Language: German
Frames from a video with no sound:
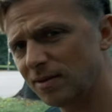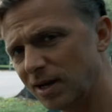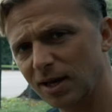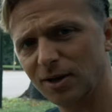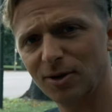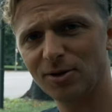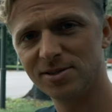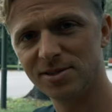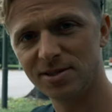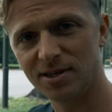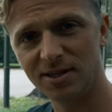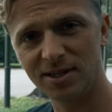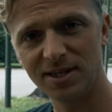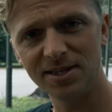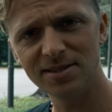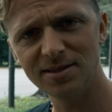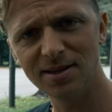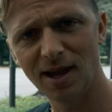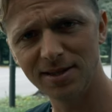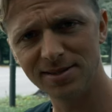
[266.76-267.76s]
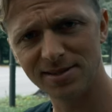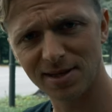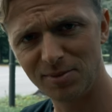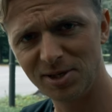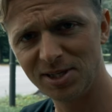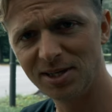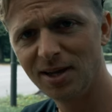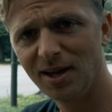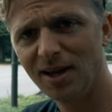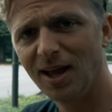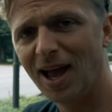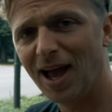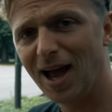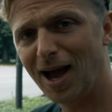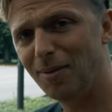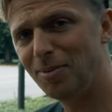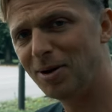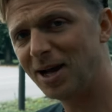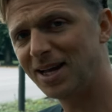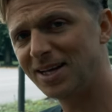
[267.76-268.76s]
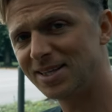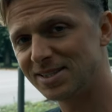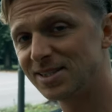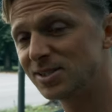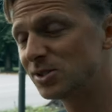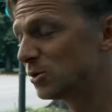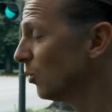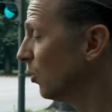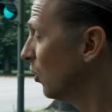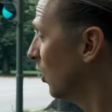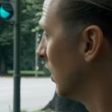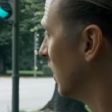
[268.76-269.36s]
weil dann können sie den nächsten einsammeln. Aber es ist so,